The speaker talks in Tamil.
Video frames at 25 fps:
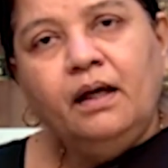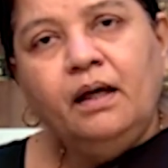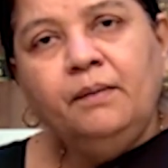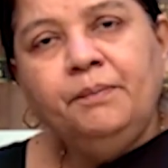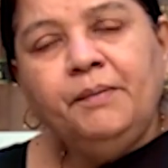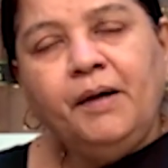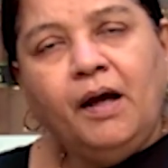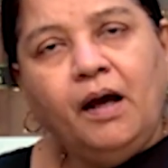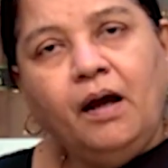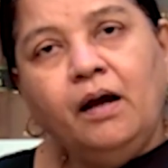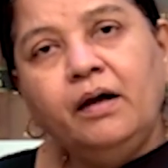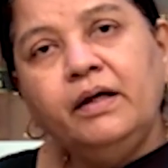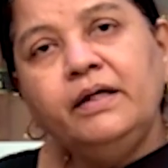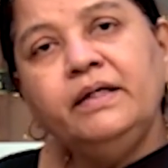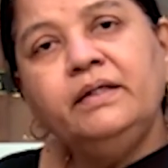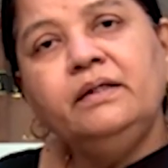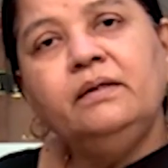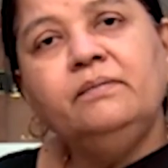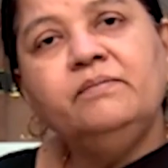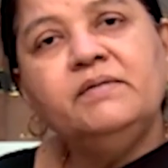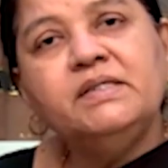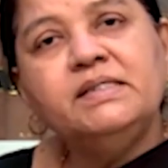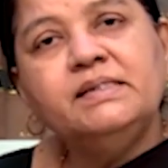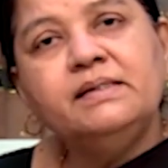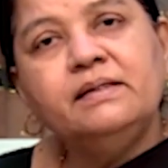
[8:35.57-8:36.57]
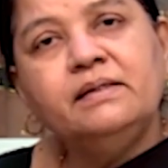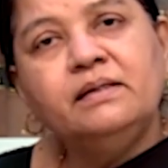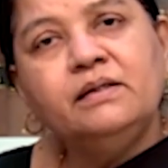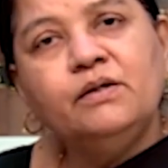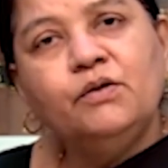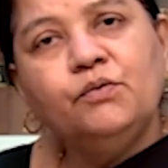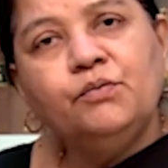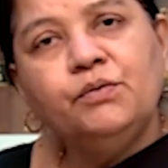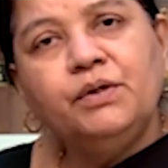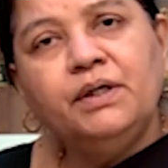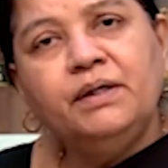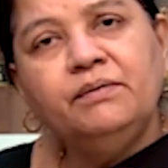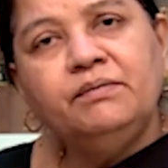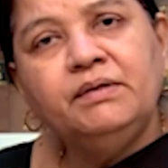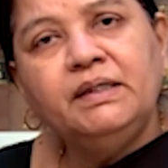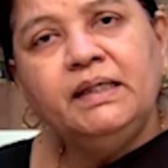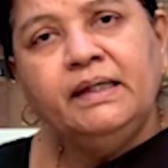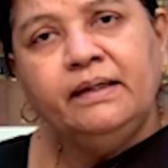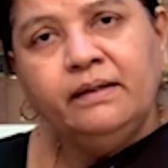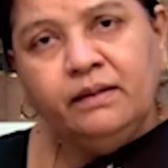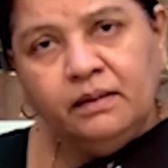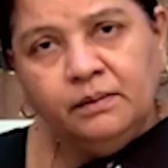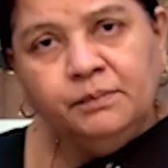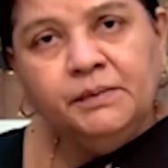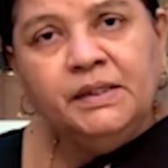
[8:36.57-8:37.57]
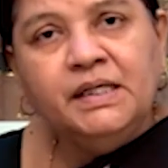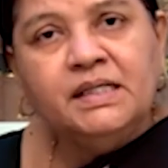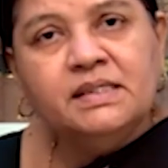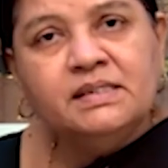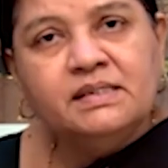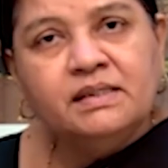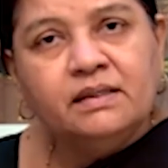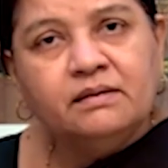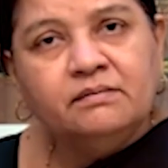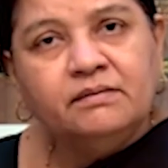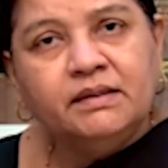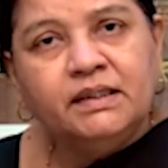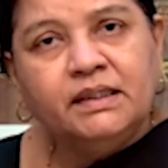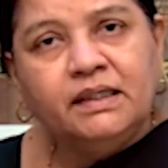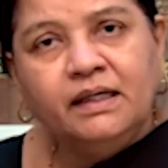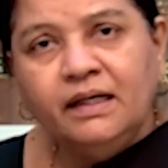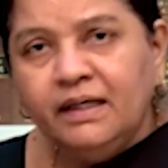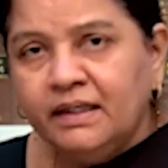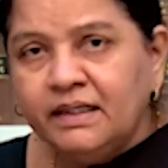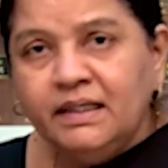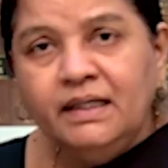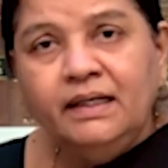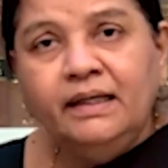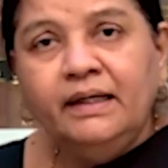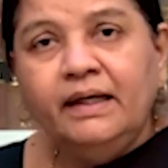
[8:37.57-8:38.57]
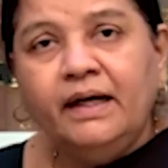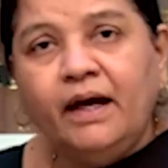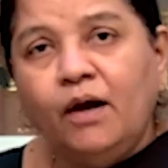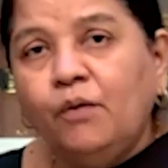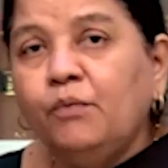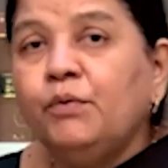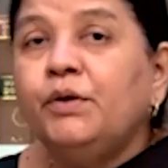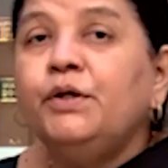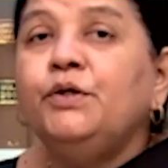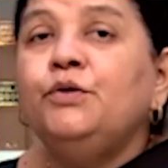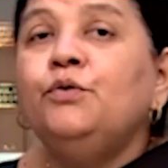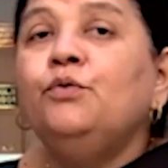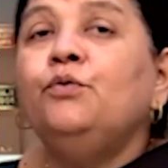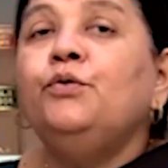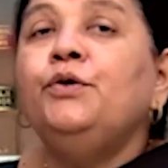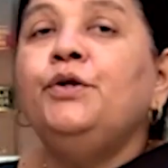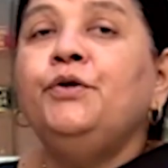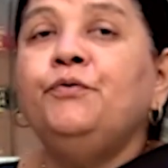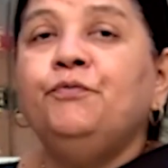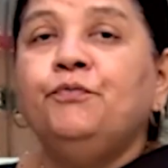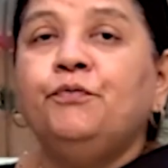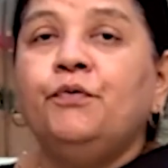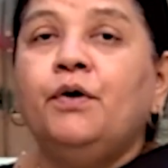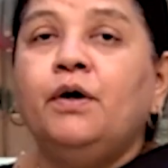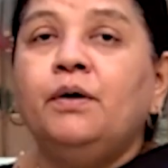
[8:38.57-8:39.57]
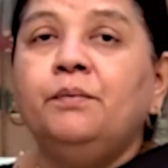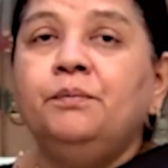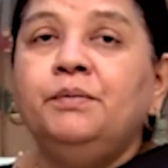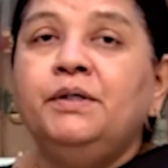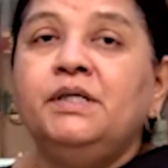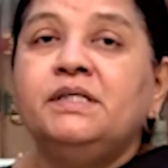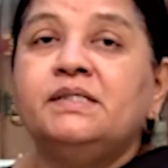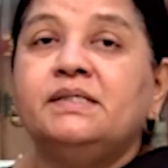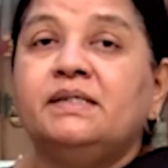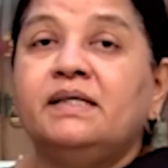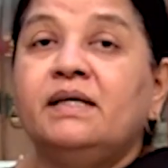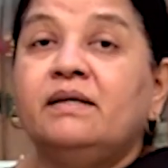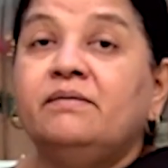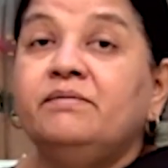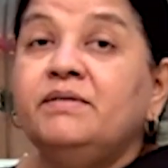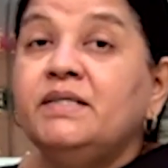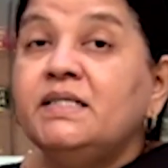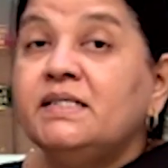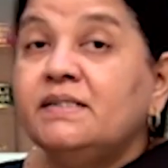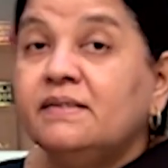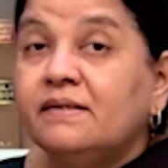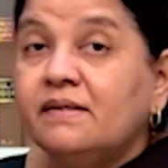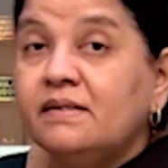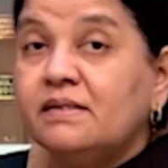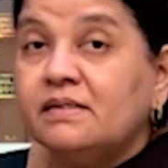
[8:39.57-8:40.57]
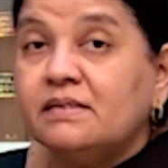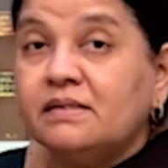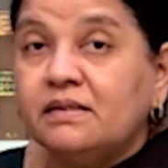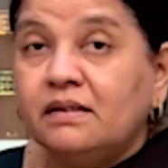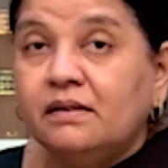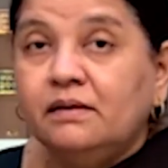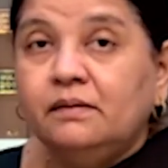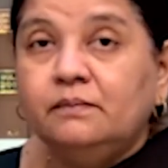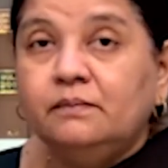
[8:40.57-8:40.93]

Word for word: அப்போ ஆயுதம் வச்சுருக்கவங்க வந்து கிரிமினல் சர்வெண்ட்டாக இல்லை அவங்க யூனிஃபார்ம்டு சர்வீசஸ்